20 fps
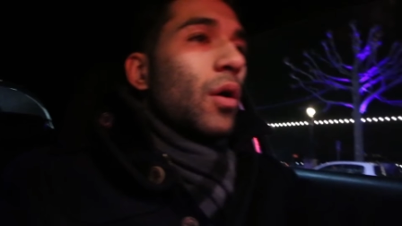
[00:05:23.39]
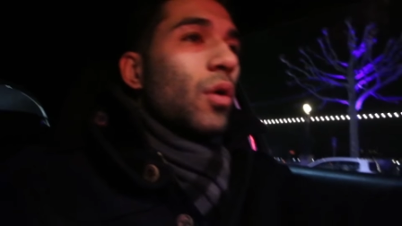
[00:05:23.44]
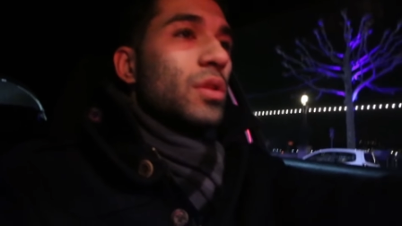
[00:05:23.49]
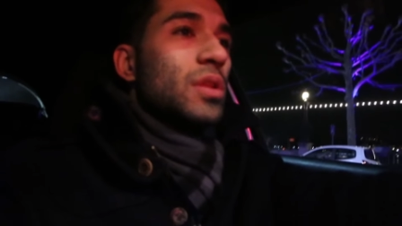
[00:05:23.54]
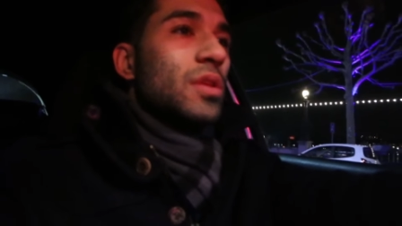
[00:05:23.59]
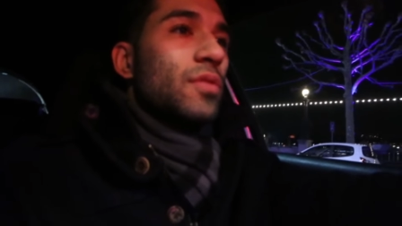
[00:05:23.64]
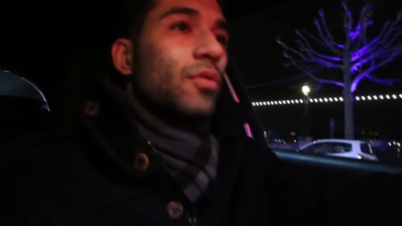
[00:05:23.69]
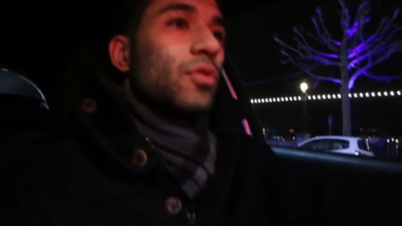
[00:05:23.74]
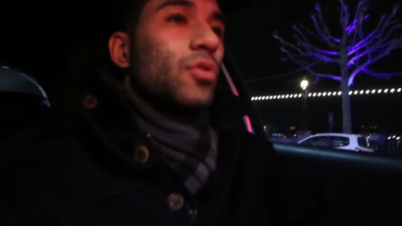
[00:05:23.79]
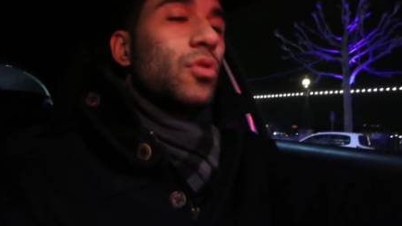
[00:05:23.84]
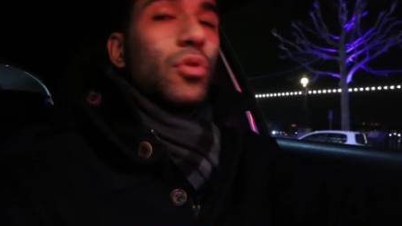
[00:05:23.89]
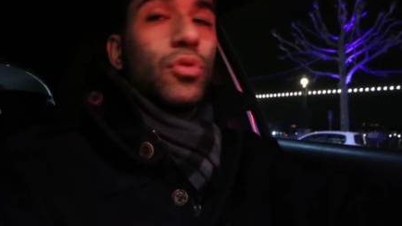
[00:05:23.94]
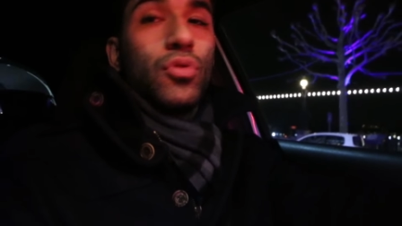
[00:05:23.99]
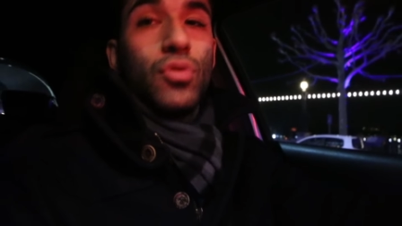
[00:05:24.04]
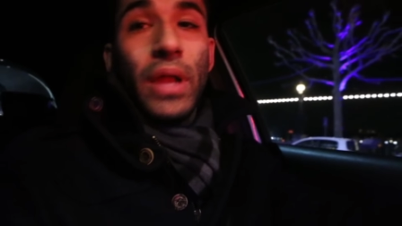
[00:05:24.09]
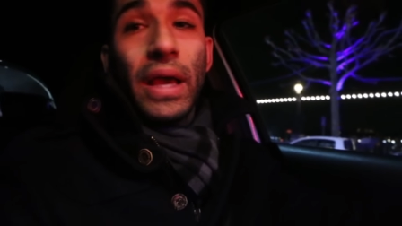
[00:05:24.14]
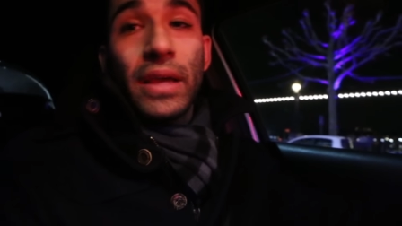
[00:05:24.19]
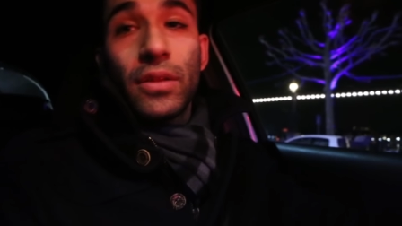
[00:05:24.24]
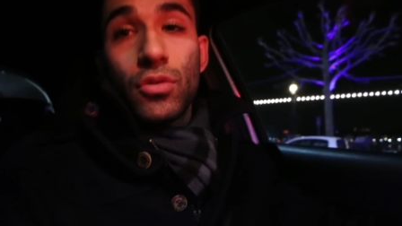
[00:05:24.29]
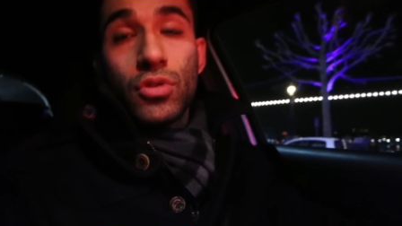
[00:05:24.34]
au niveau
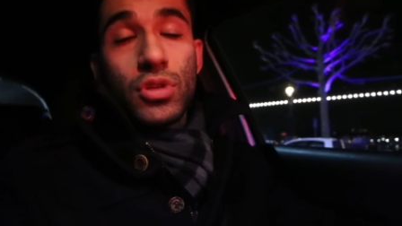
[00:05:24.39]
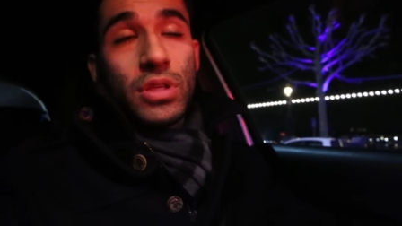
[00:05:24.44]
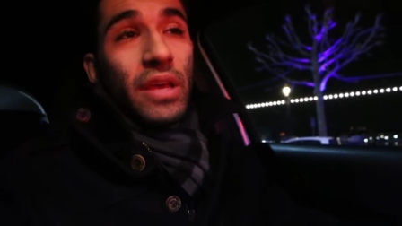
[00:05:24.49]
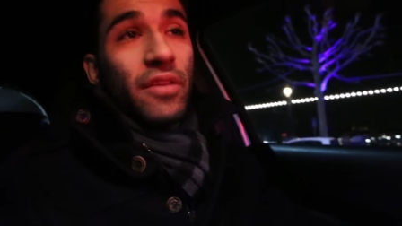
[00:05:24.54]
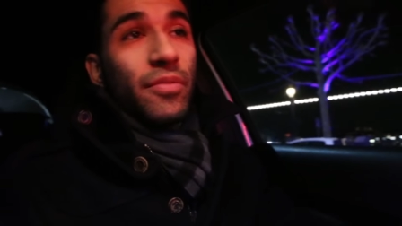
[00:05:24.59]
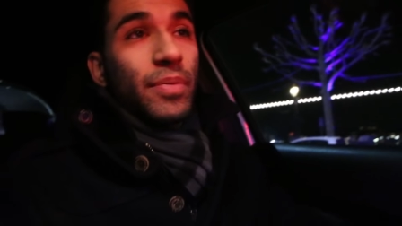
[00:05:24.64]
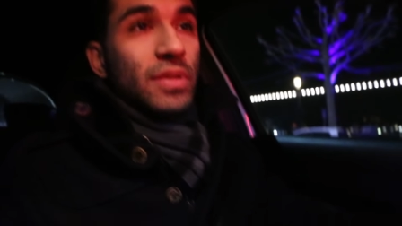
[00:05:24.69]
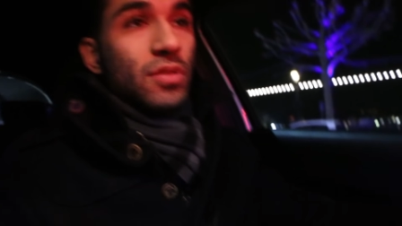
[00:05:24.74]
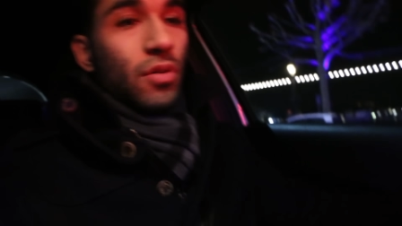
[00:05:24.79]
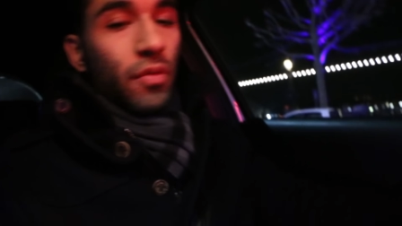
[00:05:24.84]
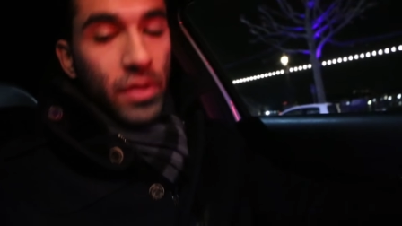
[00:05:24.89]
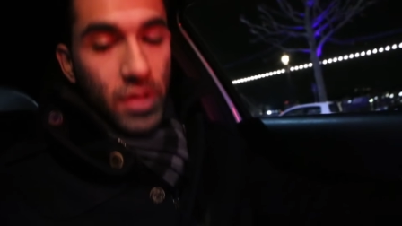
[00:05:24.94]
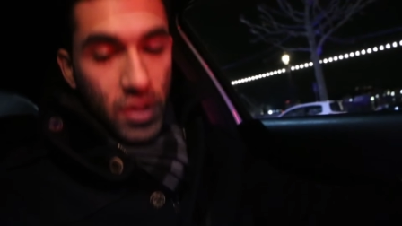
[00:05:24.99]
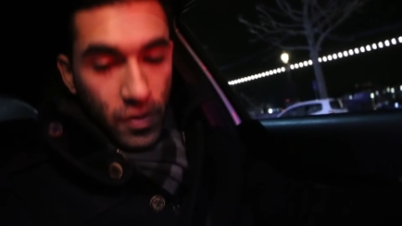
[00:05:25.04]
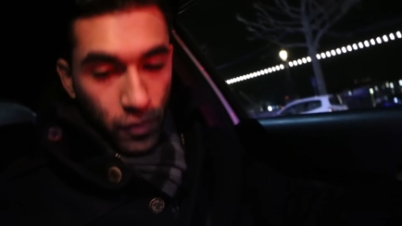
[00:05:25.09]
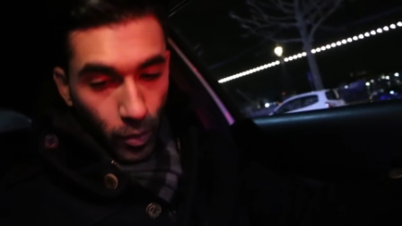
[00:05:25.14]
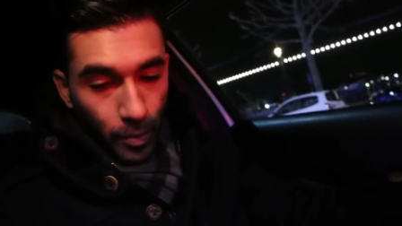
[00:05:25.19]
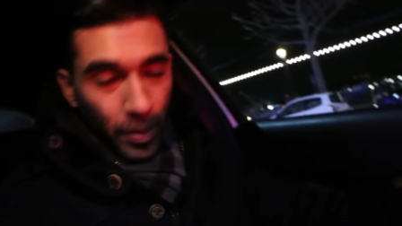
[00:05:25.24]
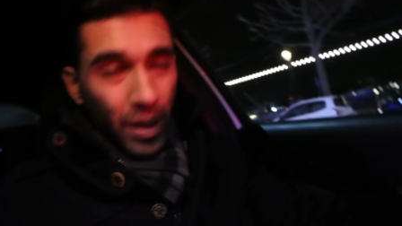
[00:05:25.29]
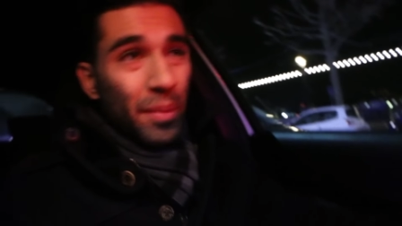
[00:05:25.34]
du lac de Genève parce qu'en fait
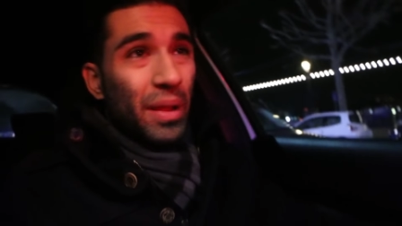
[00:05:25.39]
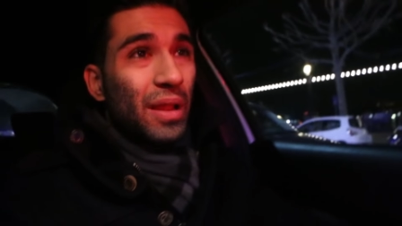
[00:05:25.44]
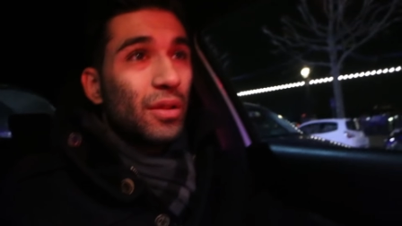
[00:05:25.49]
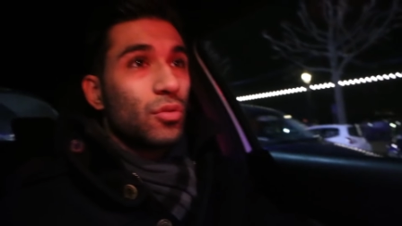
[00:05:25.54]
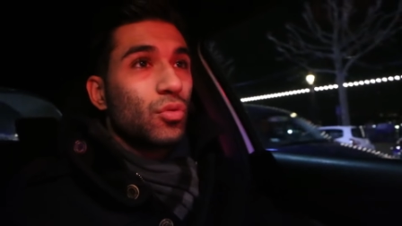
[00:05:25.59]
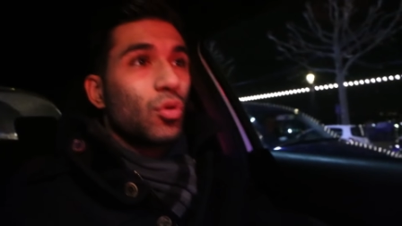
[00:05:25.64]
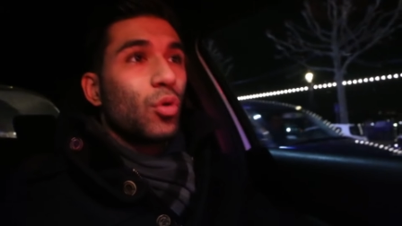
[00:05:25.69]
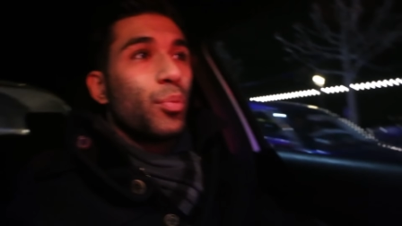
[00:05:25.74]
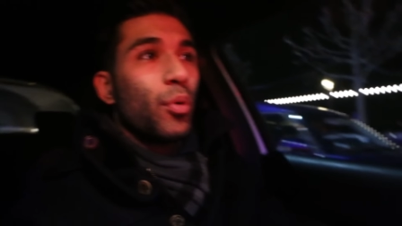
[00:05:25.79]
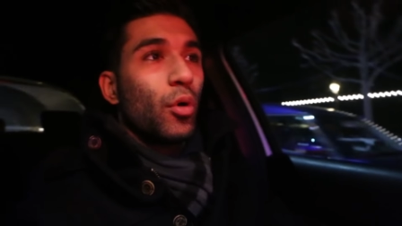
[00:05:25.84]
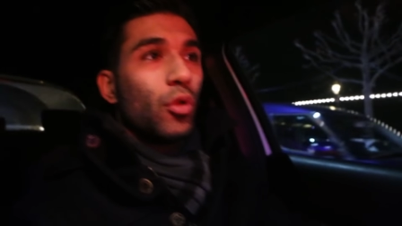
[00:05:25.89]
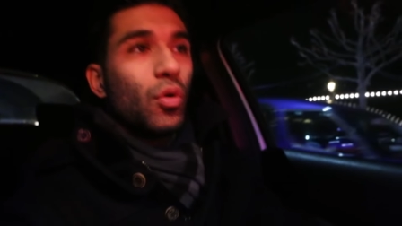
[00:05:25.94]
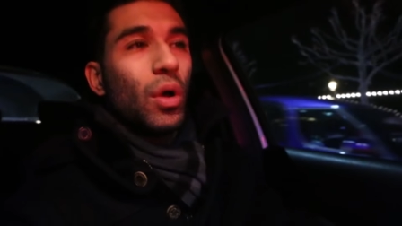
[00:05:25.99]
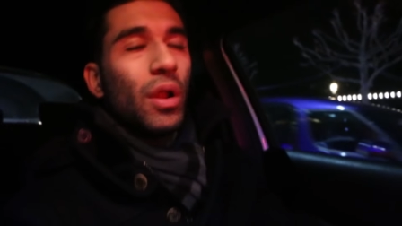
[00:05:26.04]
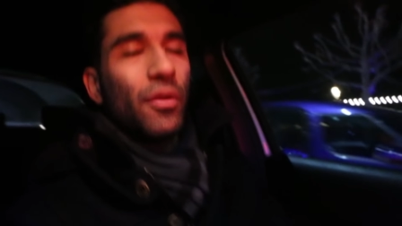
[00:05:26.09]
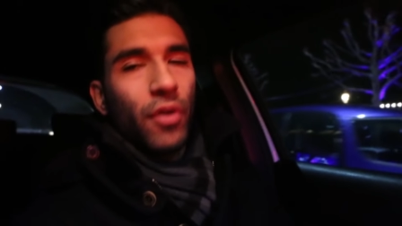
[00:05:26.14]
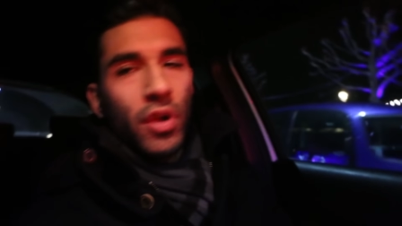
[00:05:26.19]
ils font pas mal de trucs pour Noël.